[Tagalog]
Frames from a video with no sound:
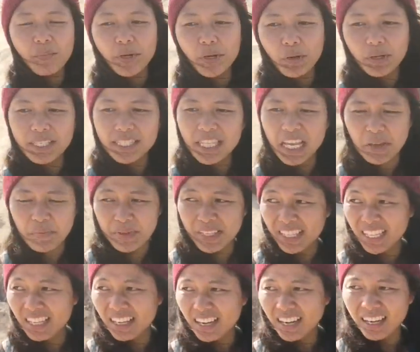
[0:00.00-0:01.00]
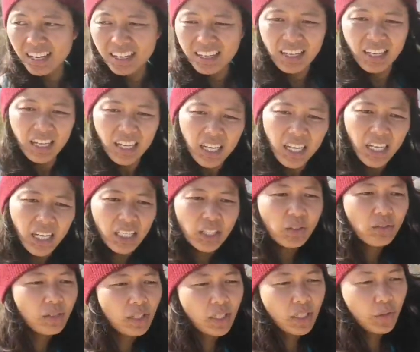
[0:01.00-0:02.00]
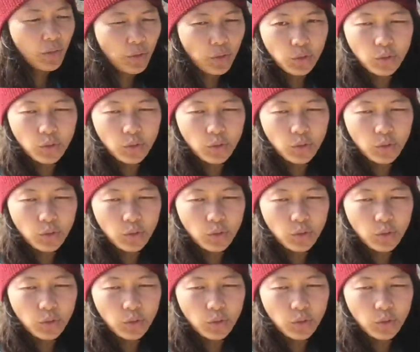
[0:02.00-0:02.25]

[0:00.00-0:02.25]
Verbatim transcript: Pero ang sabi nila, eto na daw